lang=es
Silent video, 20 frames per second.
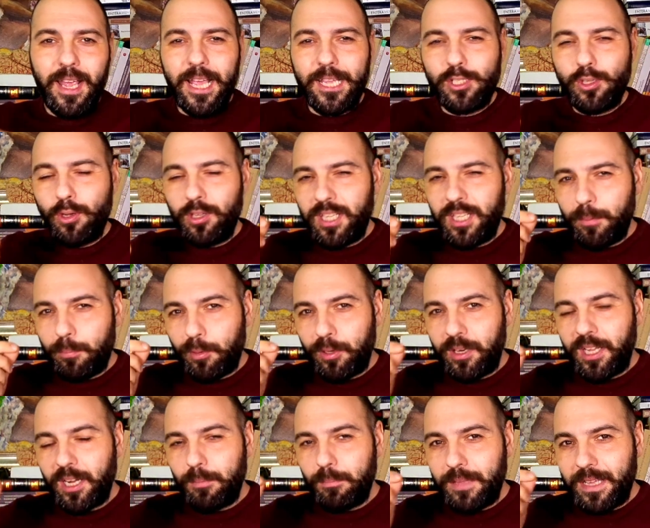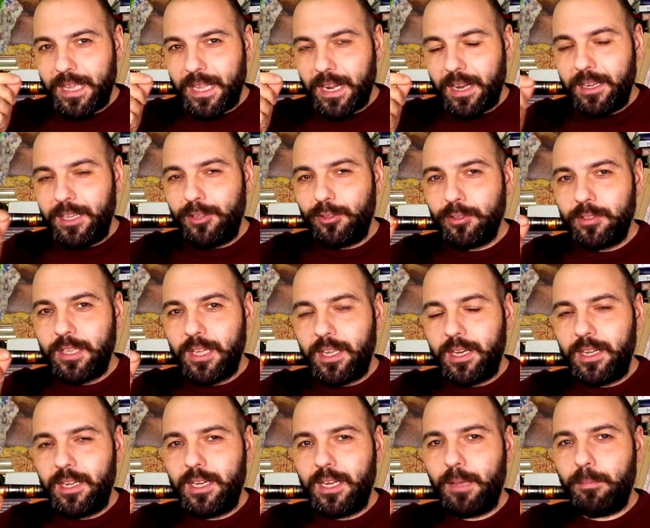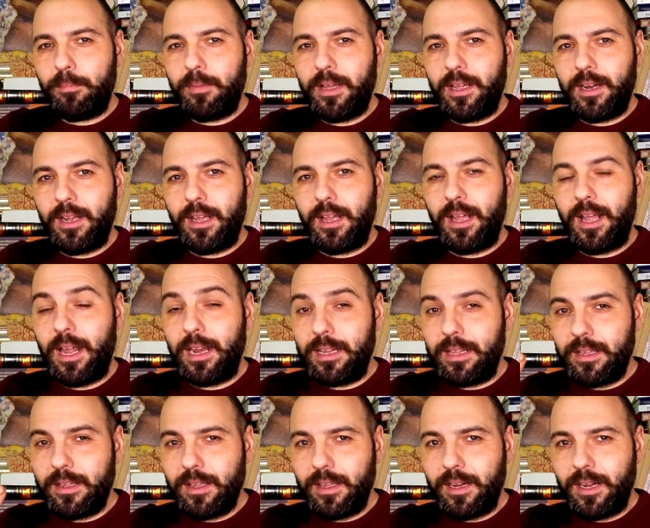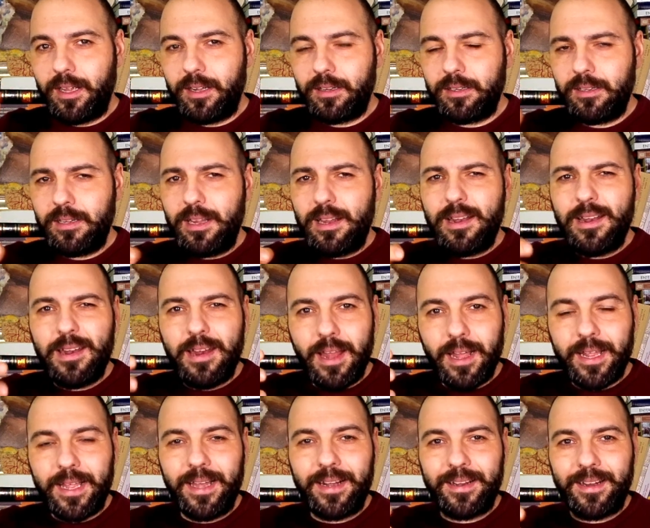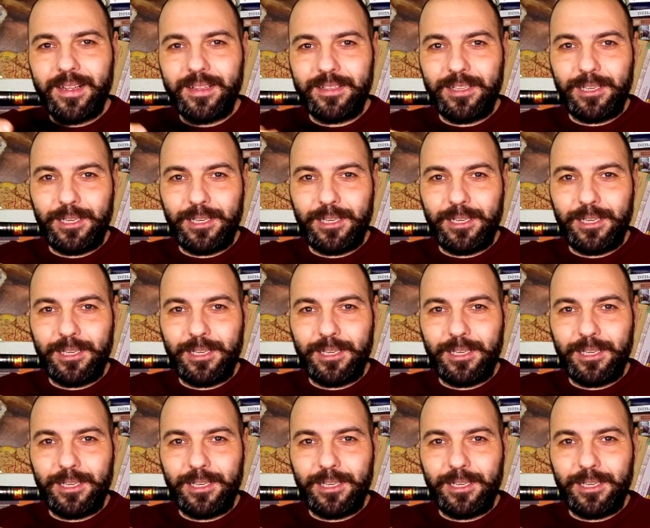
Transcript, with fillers: es lo de poner mi granito de arena para aligerar la carga del